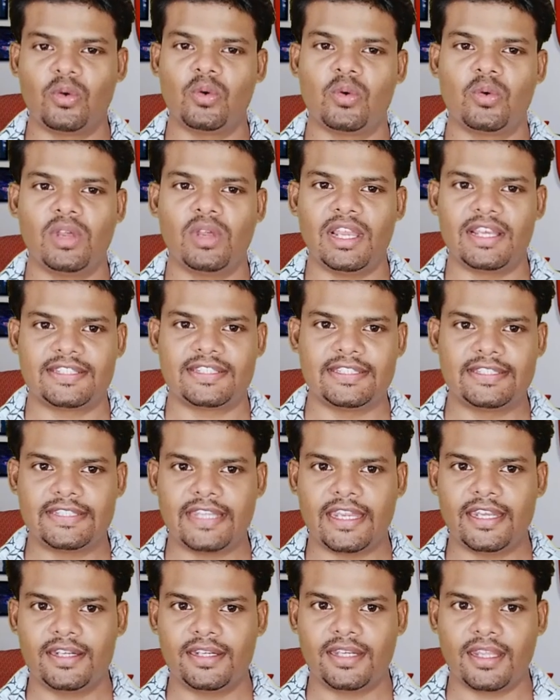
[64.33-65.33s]
गूगल
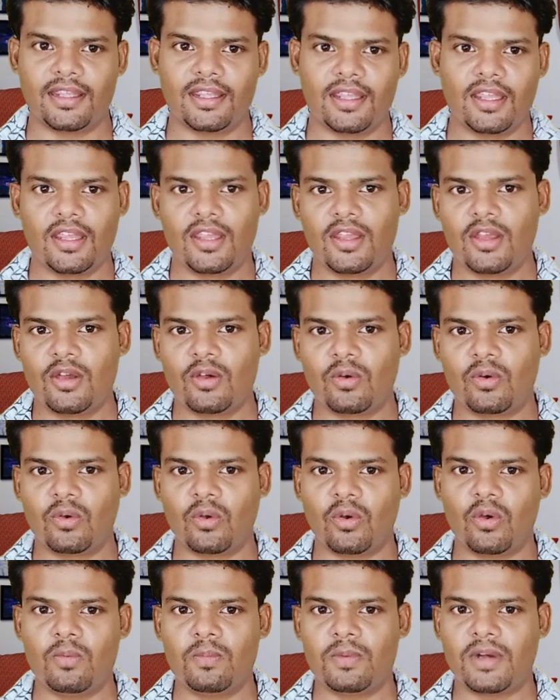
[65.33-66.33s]
असिस्टेंट
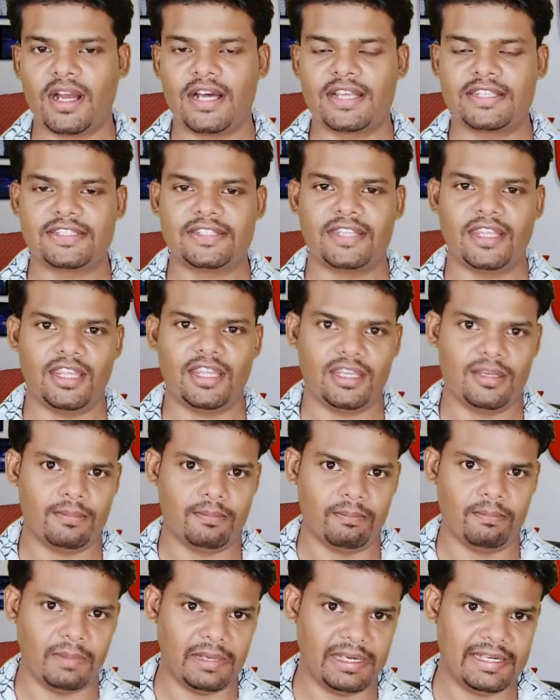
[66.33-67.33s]
क्रोम कास्ट इन
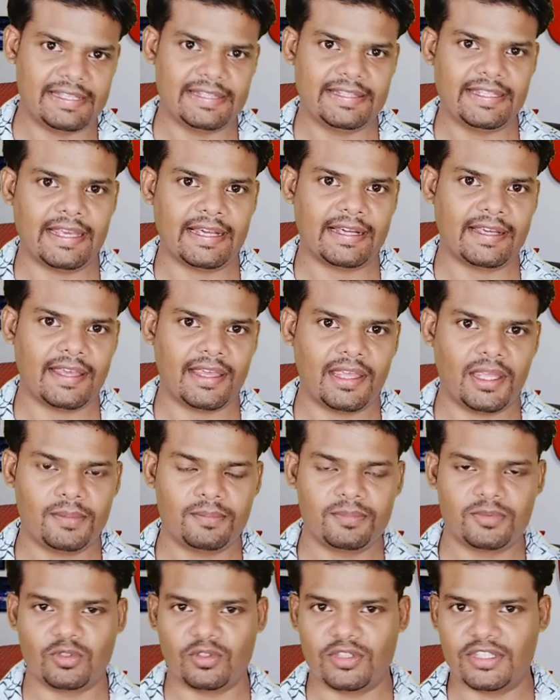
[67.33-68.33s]
बिल्ट दिया गया है
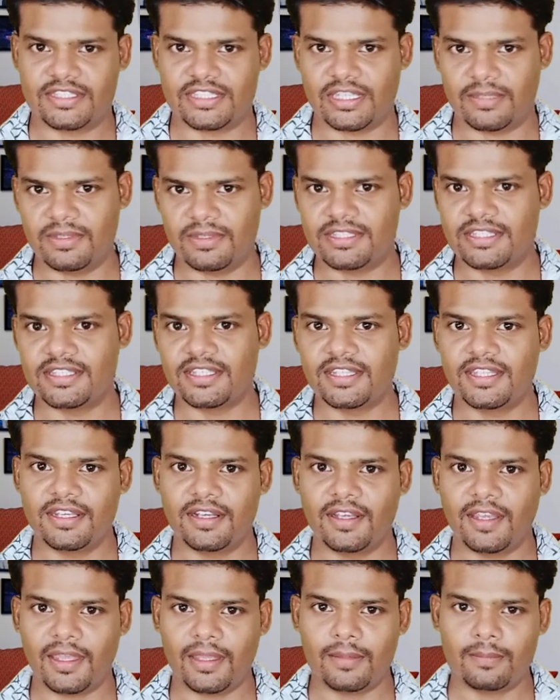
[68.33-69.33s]
तो ये सभी चीज़ें दी
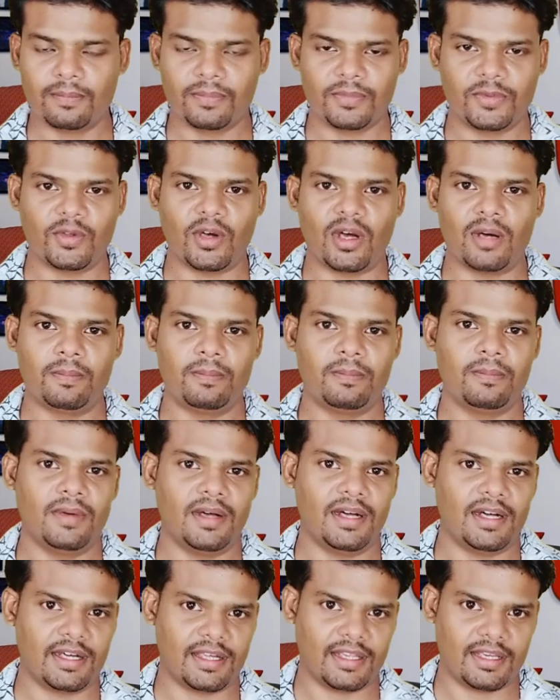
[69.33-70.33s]
गई हैं तो आप
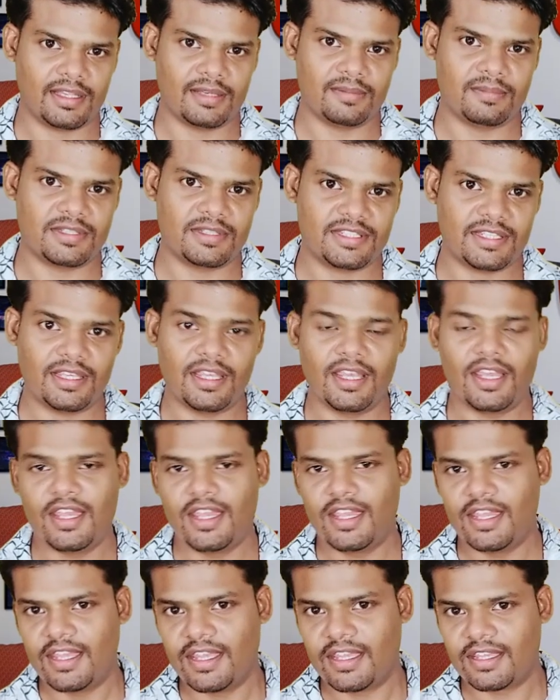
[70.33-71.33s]
अगर इनमें से
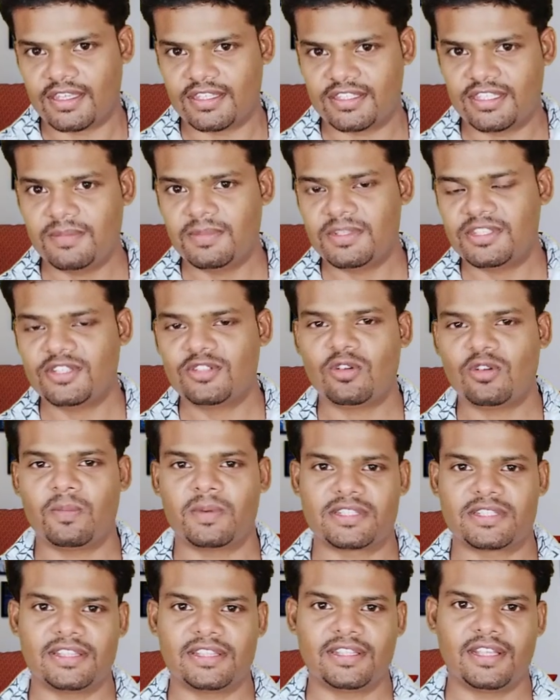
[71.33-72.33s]
किसी भी चीज़ को
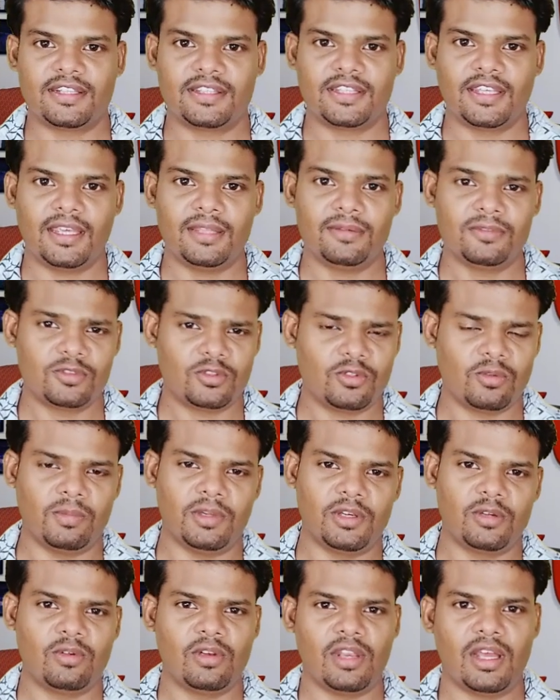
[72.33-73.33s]
पसंद करते हैं तो
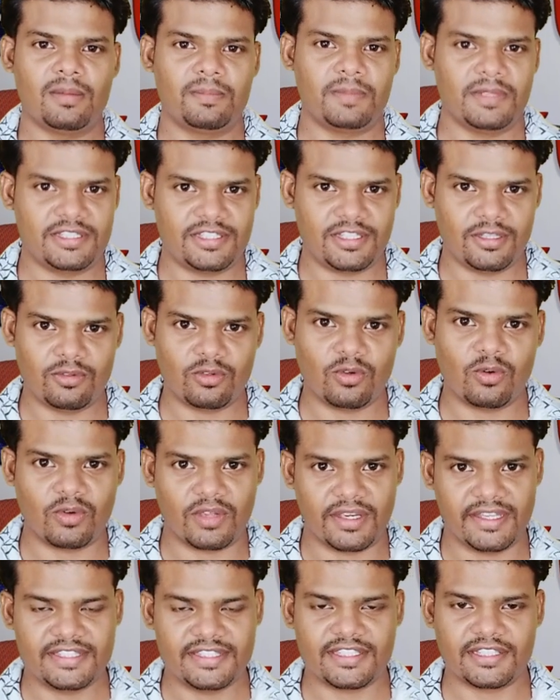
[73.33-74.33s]
बिल्कुल आप इस टीवी को
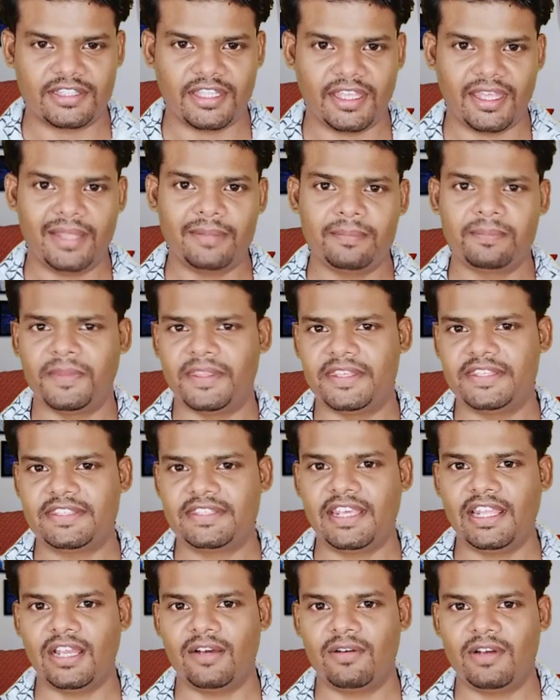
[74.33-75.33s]
खरीद सकते हैं
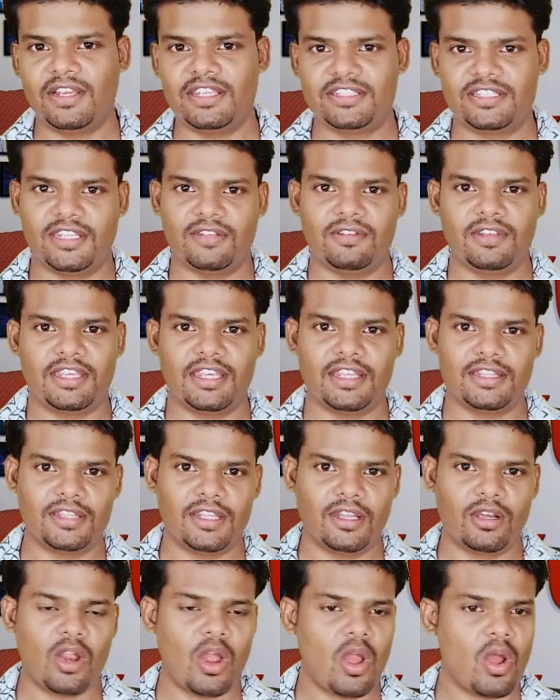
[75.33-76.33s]
इसके अलावा इस टीवी के
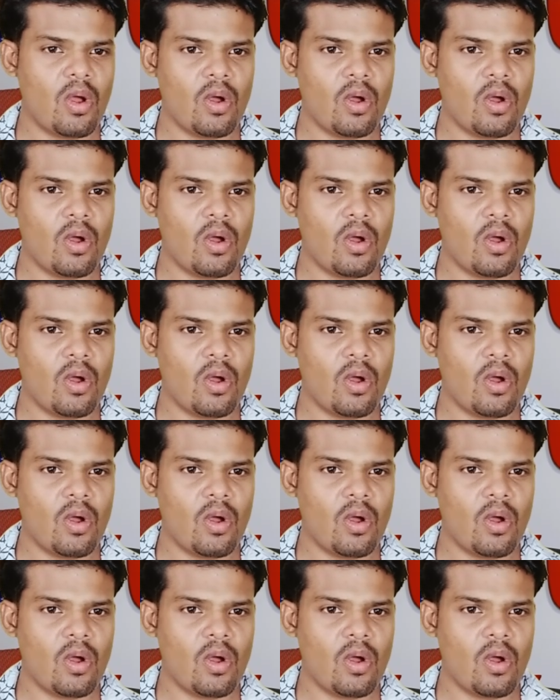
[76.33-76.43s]
अंदर